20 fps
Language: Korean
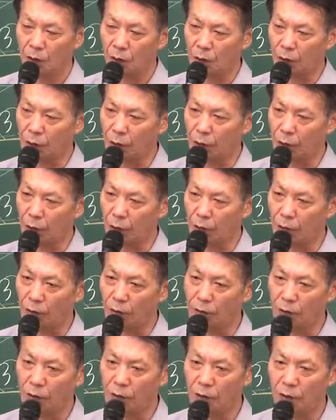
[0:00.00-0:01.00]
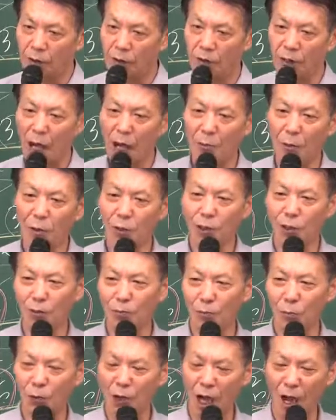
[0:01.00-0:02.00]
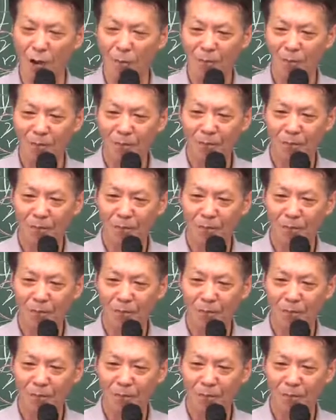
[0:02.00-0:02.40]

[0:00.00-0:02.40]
그래요. 나머지는 뭐냐?